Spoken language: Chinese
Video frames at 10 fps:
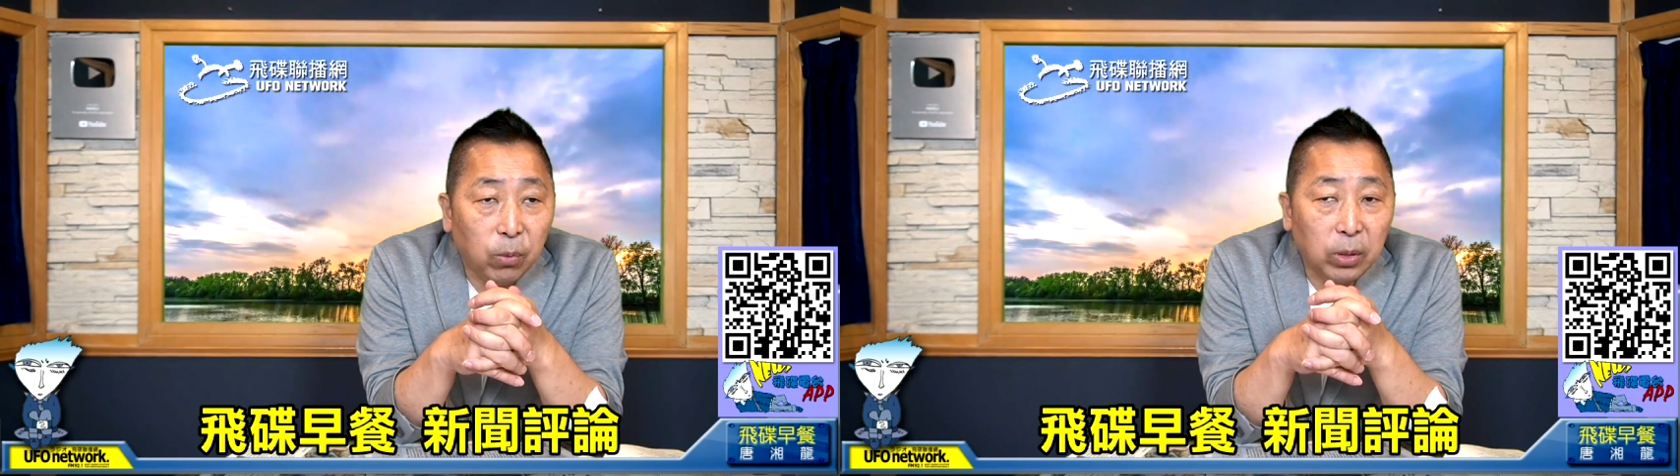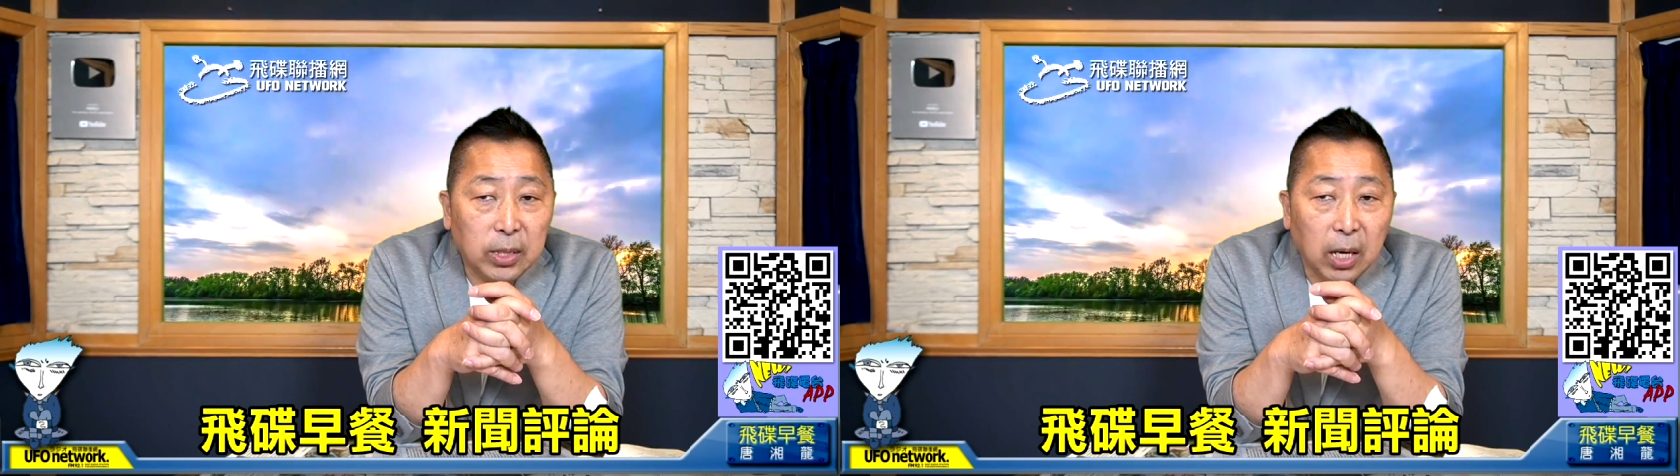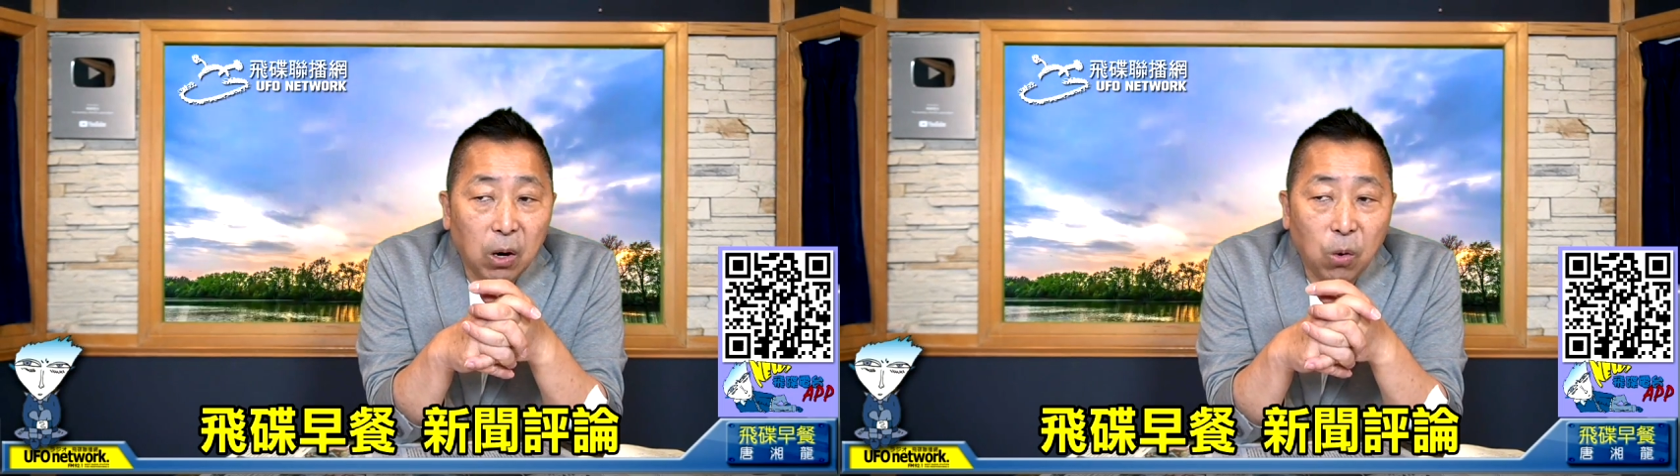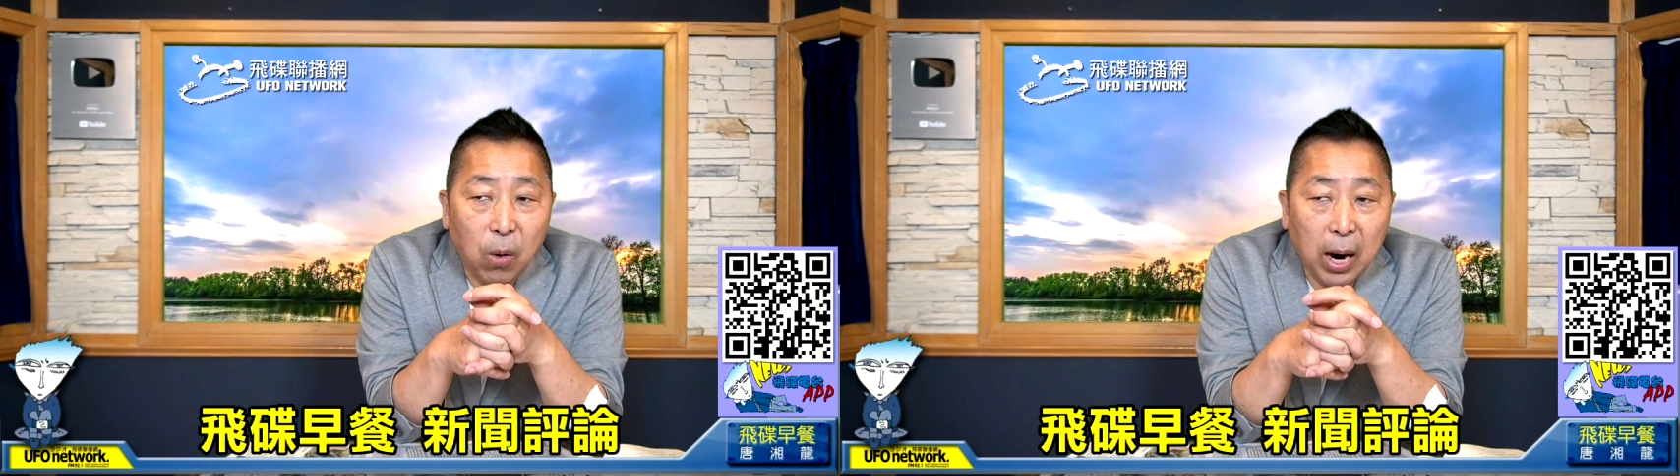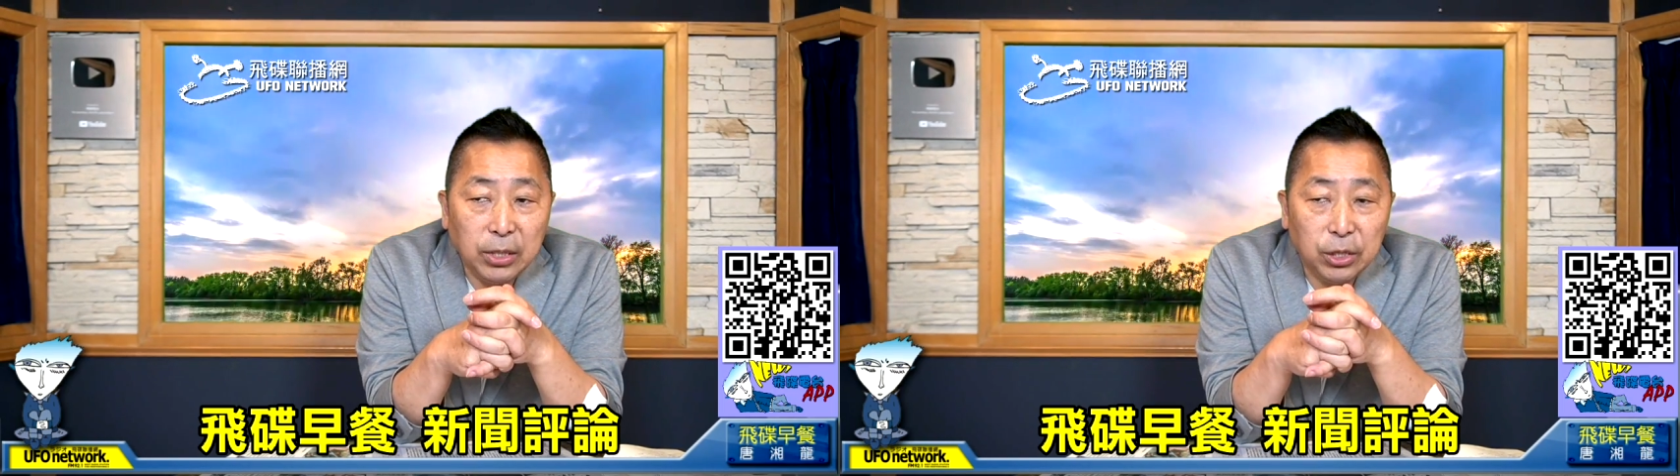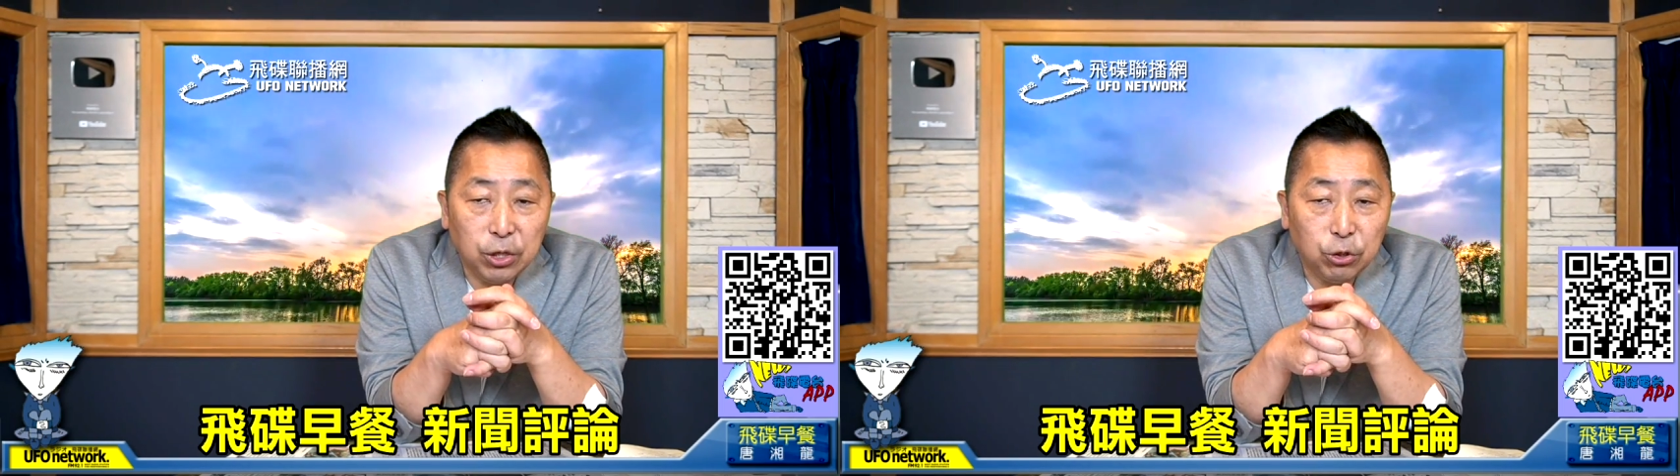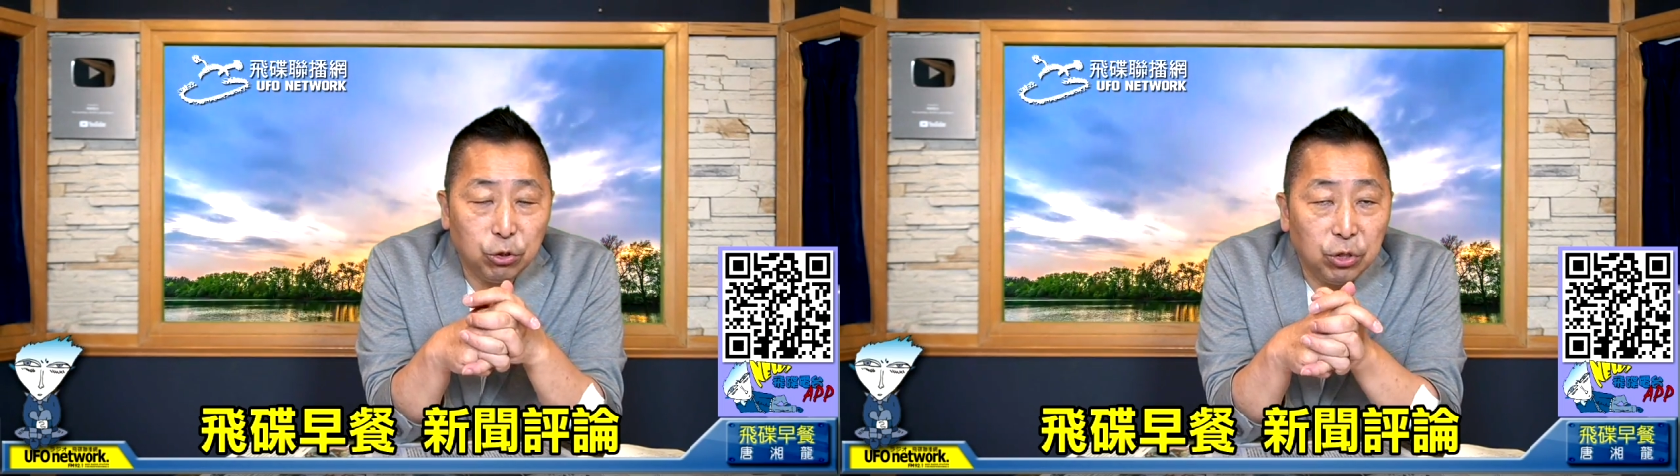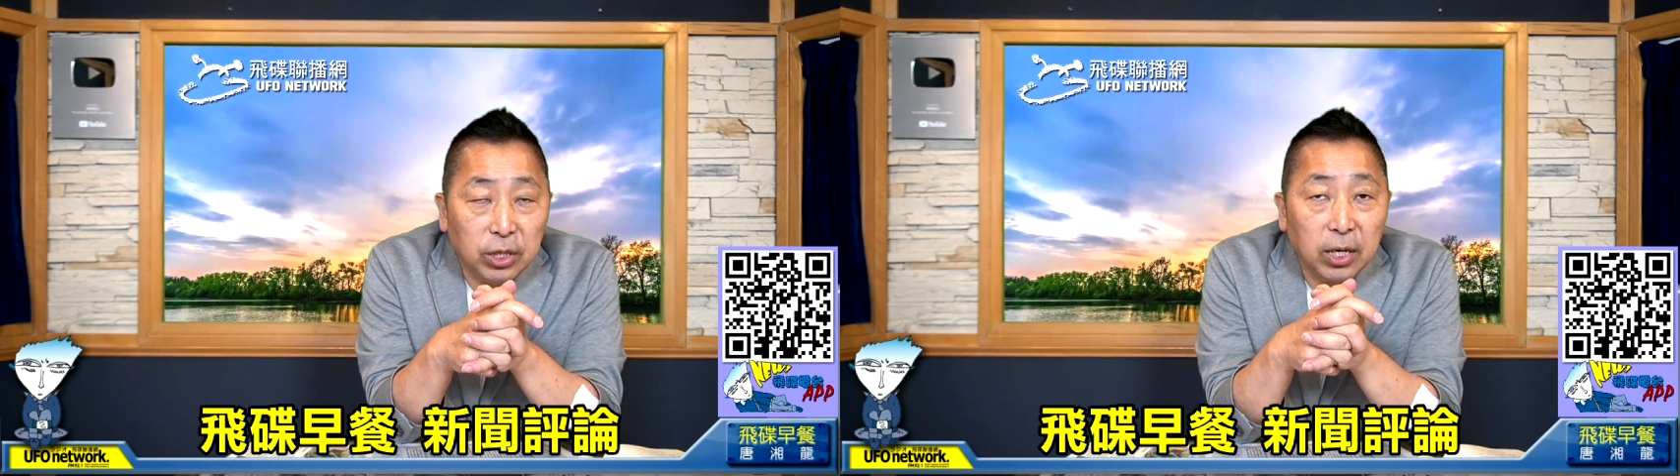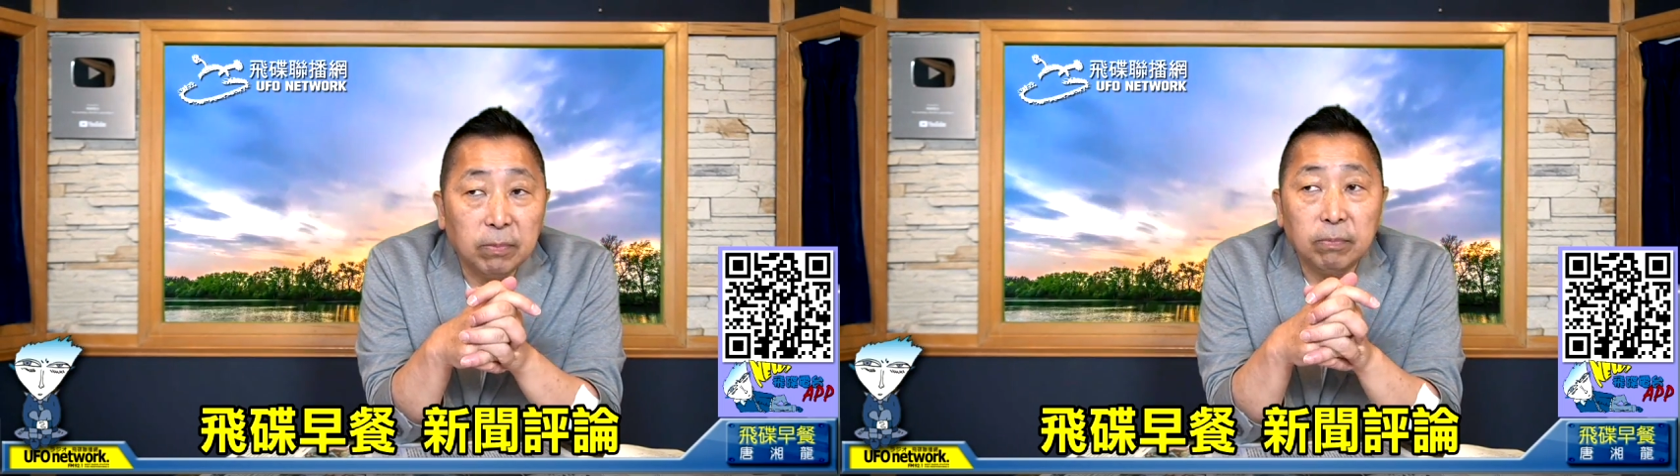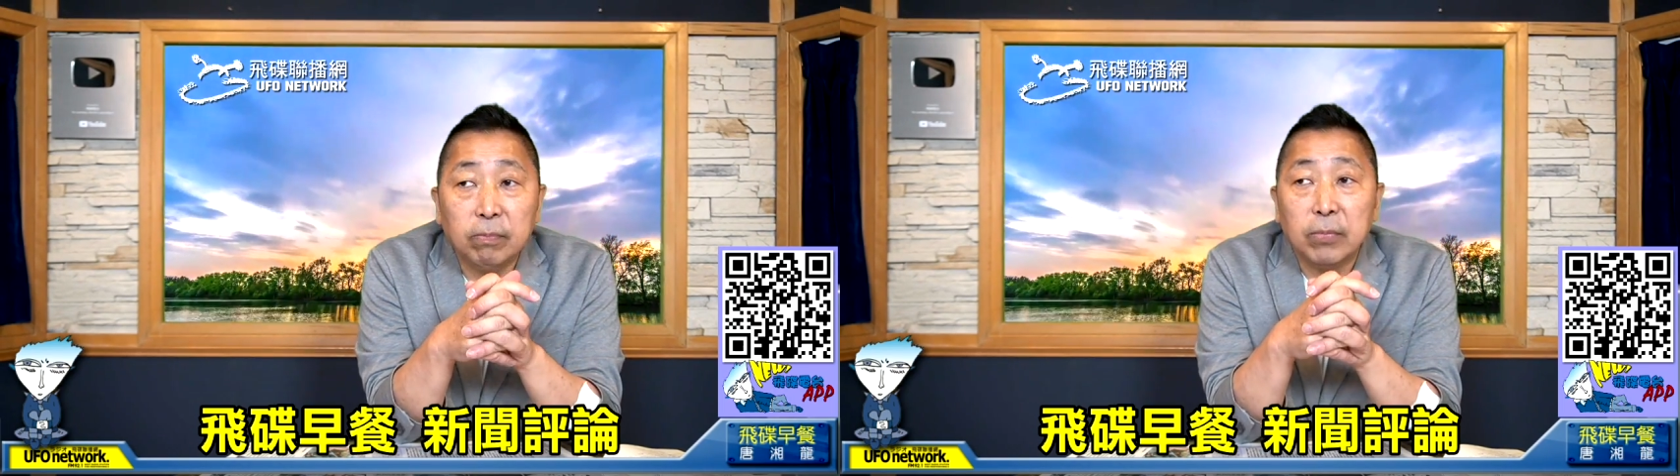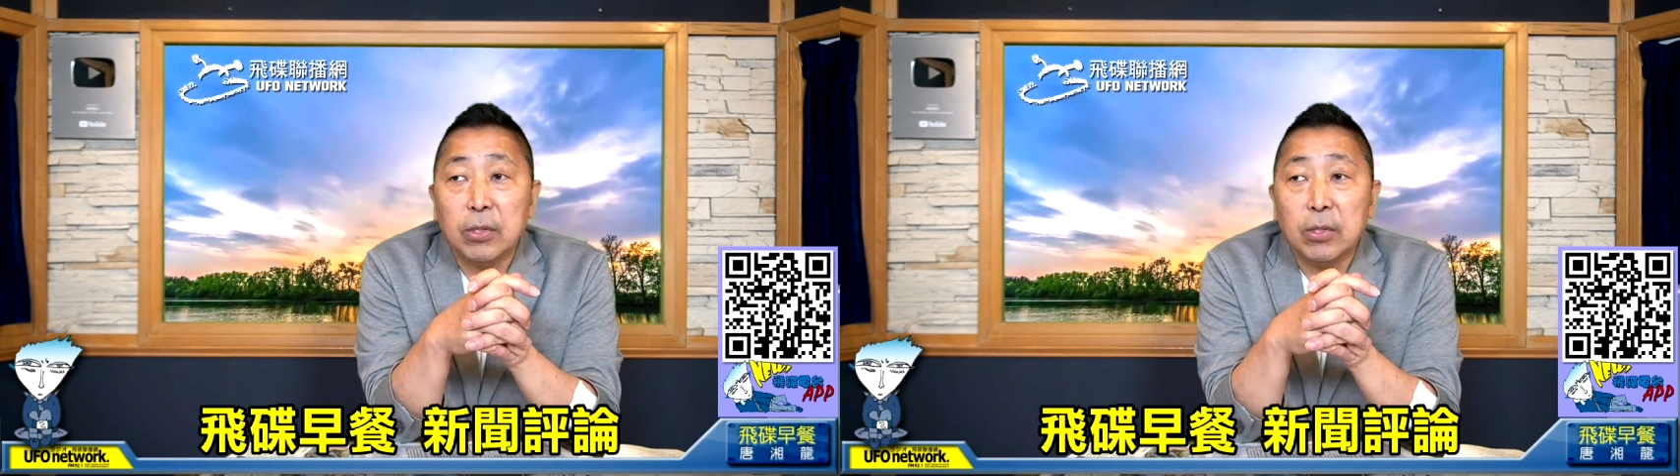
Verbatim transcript: 我想要花一些时间。